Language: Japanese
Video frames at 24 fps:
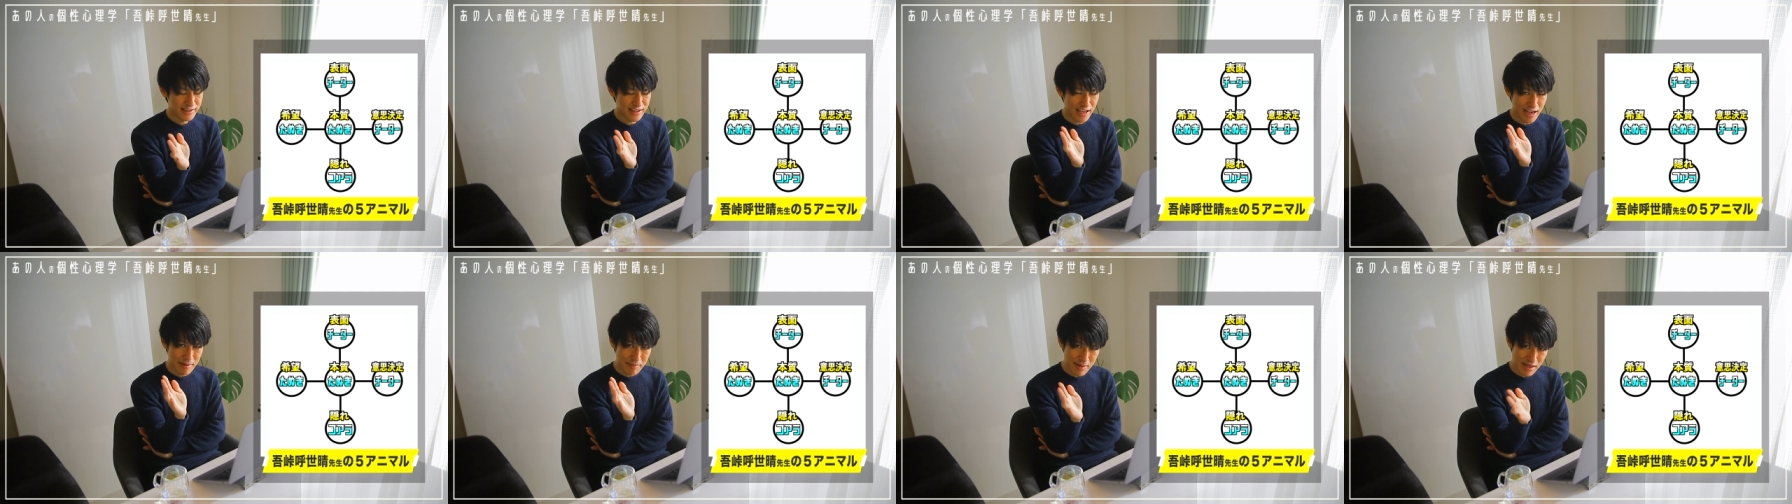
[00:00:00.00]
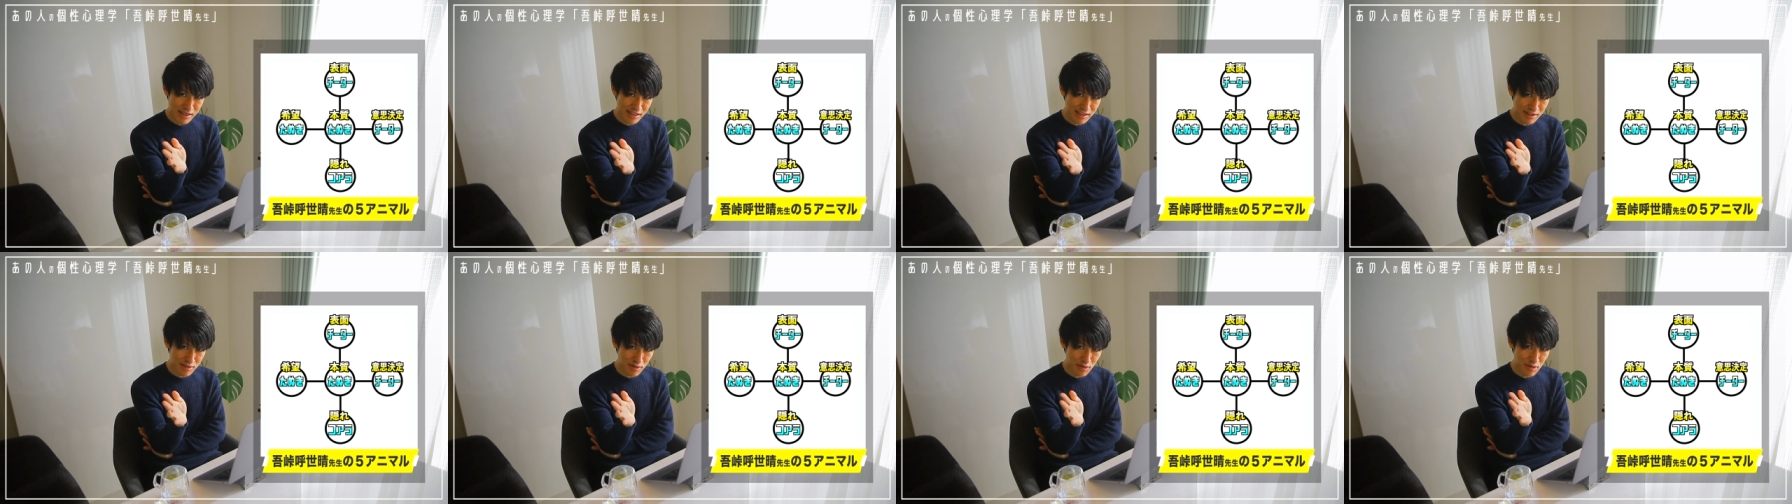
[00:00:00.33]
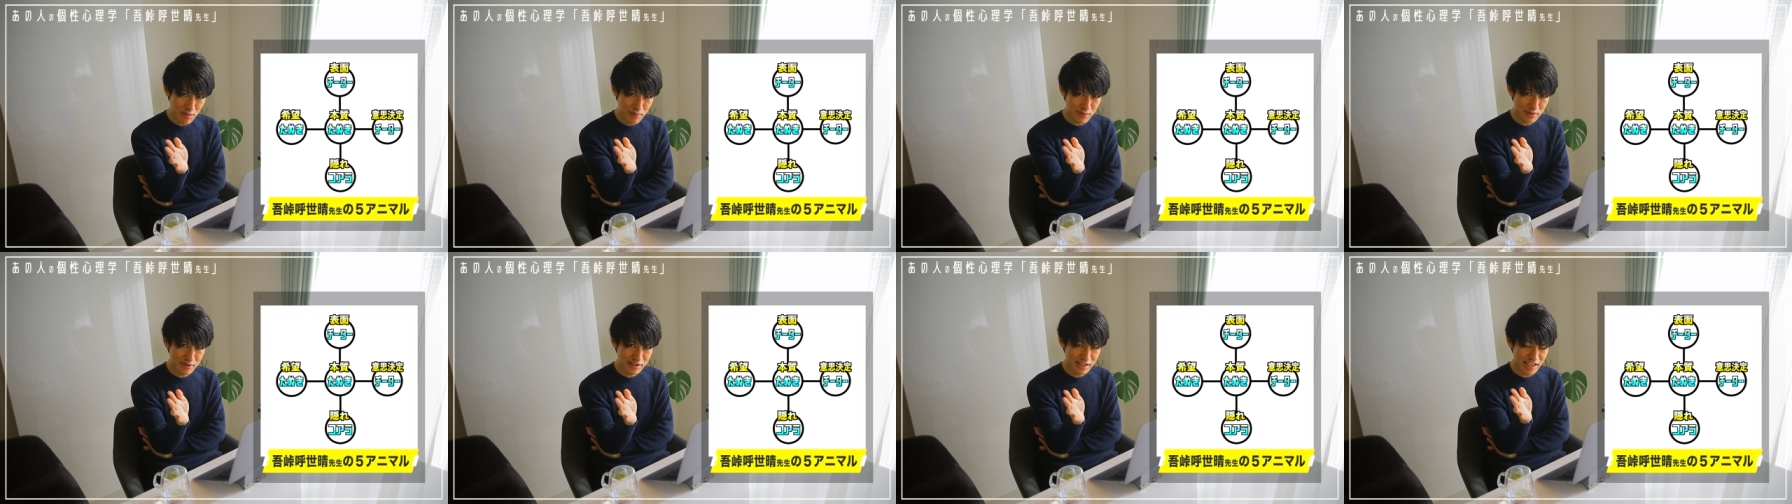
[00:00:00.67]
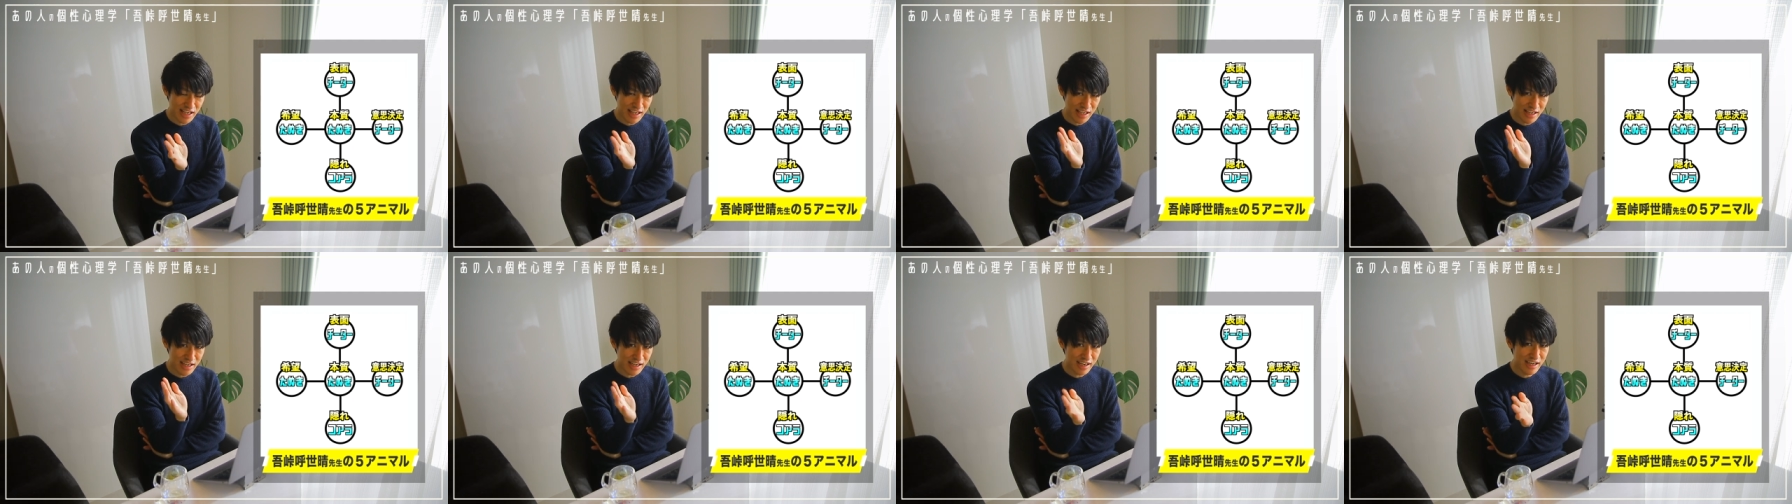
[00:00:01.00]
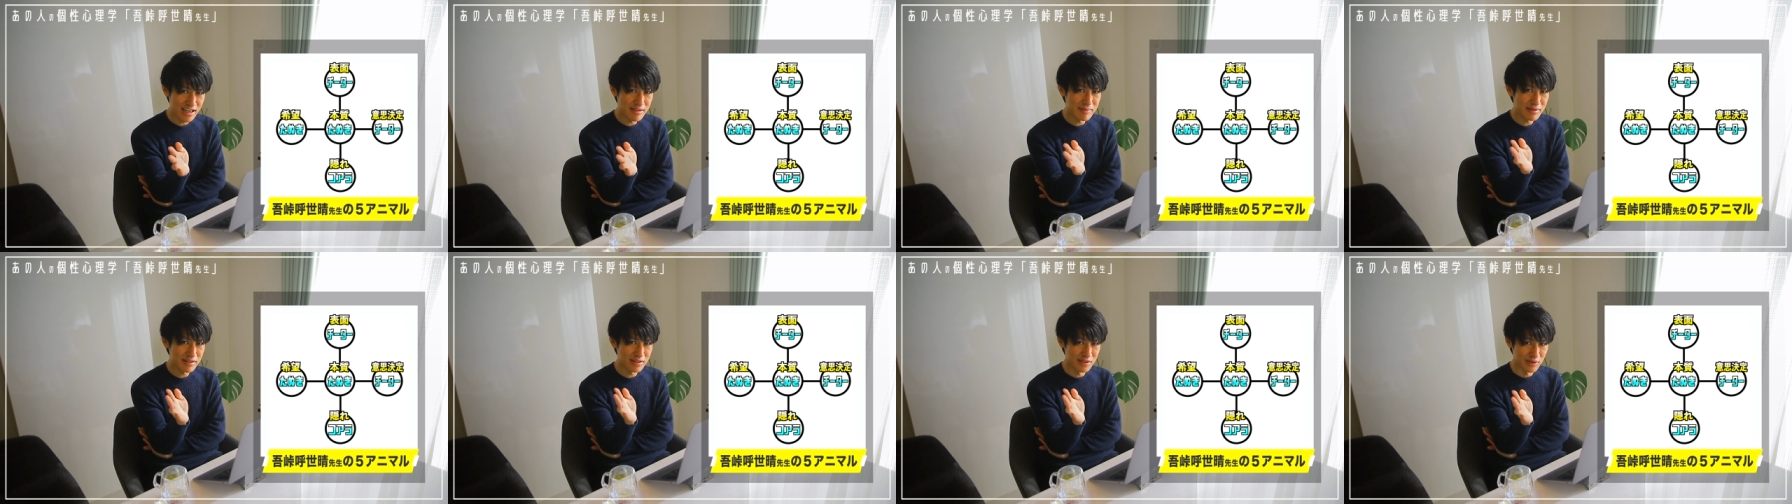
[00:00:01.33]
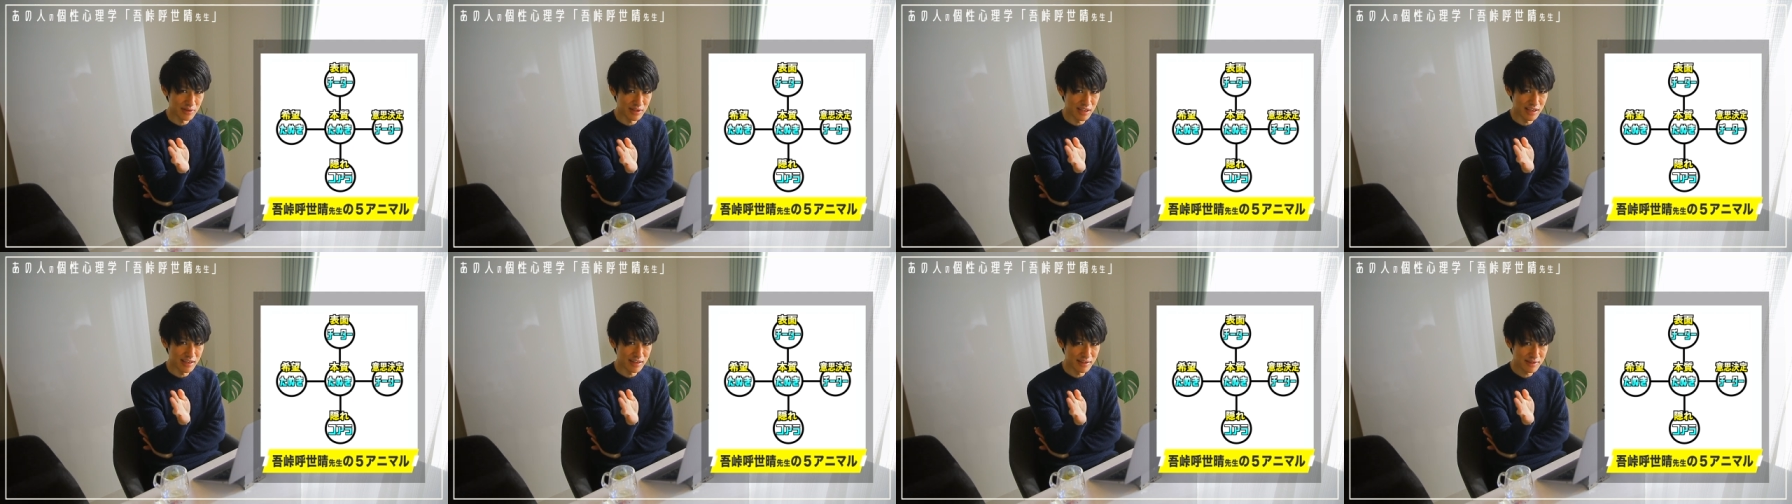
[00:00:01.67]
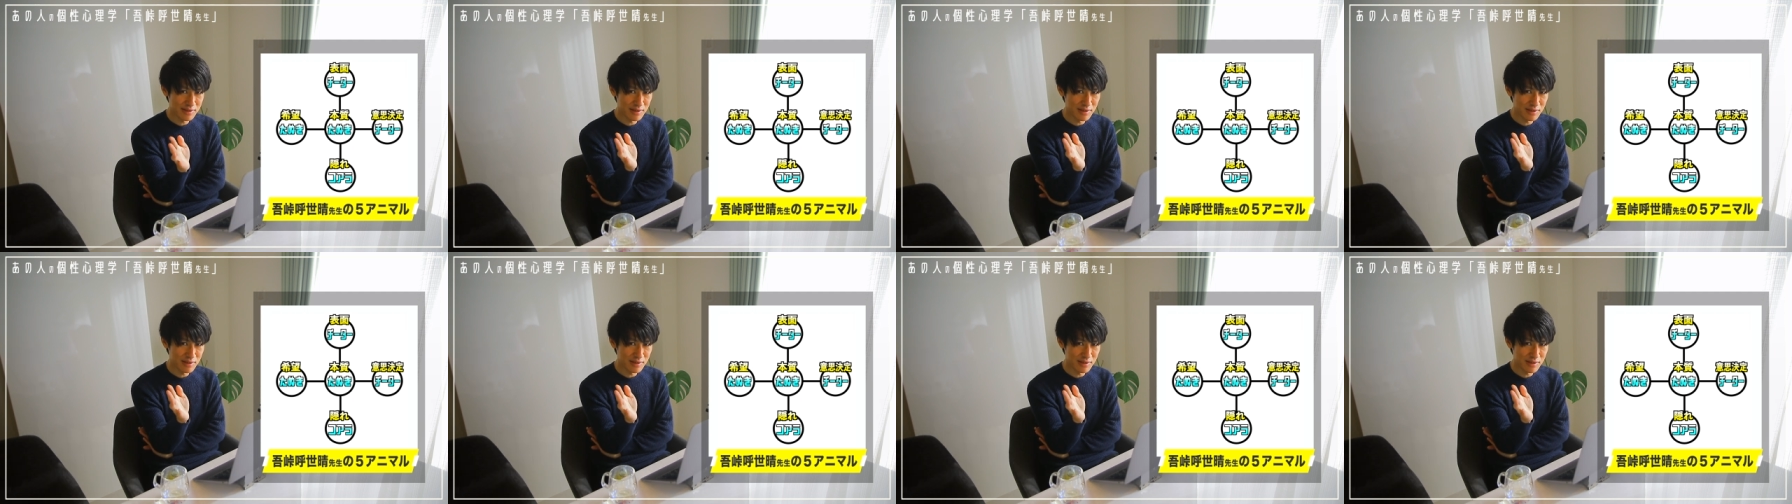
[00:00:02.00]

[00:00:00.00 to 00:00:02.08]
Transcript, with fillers: たまに動物に描かれますよね。